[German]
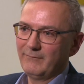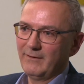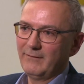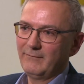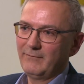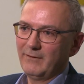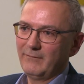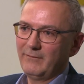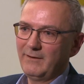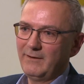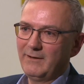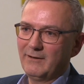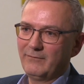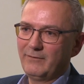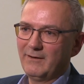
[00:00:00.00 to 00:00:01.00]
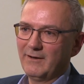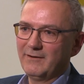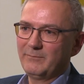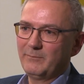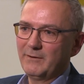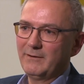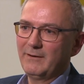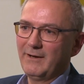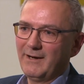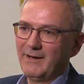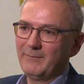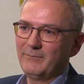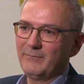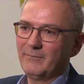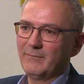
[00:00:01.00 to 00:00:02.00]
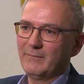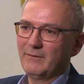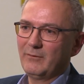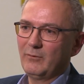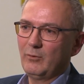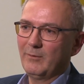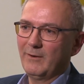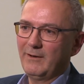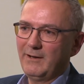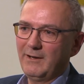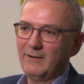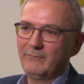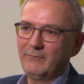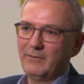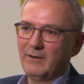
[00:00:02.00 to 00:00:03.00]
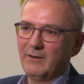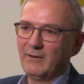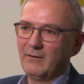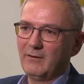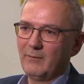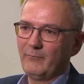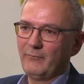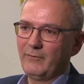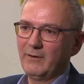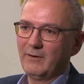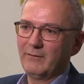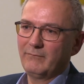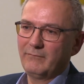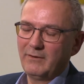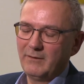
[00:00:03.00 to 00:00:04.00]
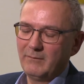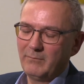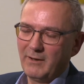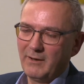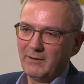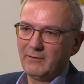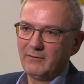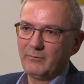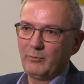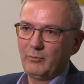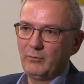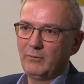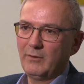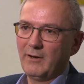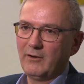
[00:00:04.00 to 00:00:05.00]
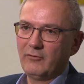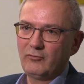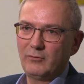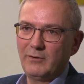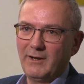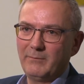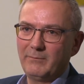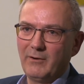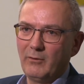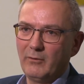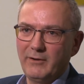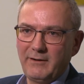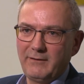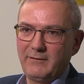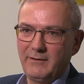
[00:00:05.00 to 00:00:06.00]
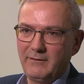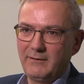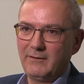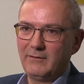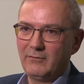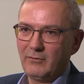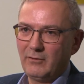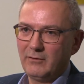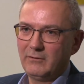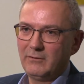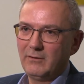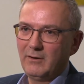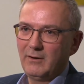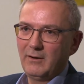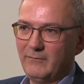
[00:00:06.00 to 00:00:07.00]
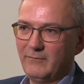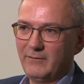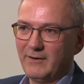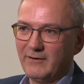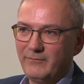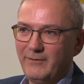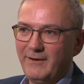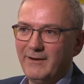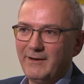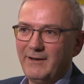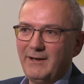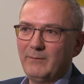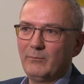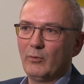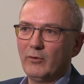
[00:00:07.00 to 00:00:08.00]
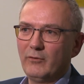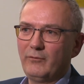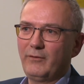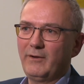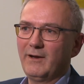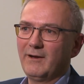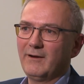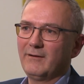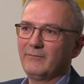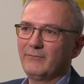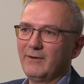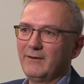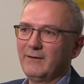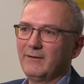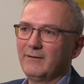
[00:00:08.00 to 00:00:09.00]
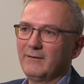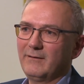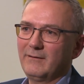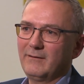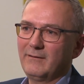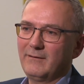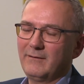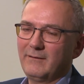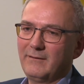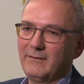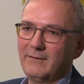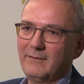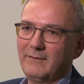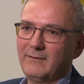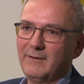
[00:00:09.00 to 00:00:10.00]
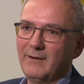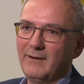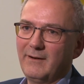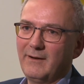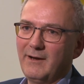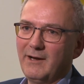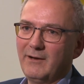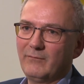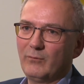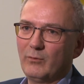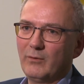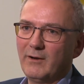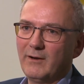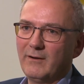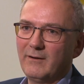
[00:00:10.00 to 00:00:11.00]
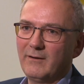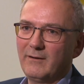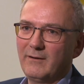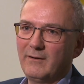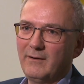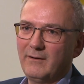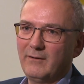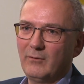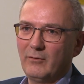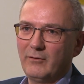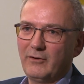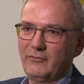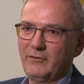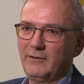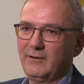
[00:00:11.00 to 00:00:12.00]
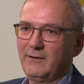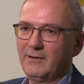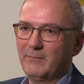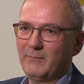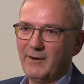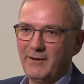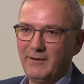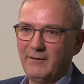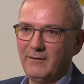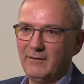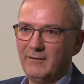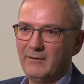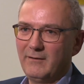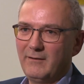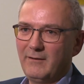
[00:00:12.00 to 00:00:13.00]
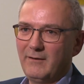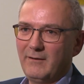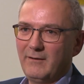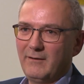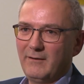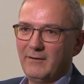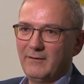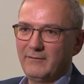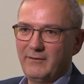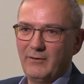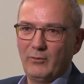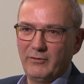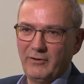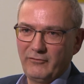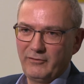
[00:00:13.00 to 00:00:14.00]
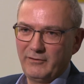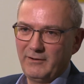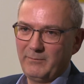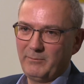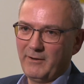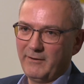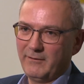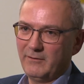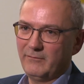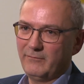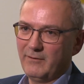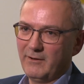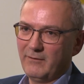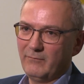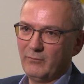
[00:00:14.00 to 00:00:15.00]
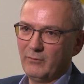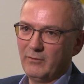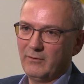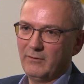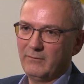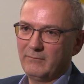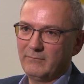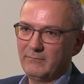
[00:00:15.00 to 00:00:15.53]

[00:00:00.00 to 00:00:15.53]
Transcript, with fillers: wenn wir weniger Finanzmittel haben, überlegen wir, ob wir wie in Bagelsbü einen Schulanbau nicht tätigen können. Das wäre eben unfair, wenn der Einwohner in unterschiedlichen Gemeinden sehr unterschiedlich behandelt werden würde.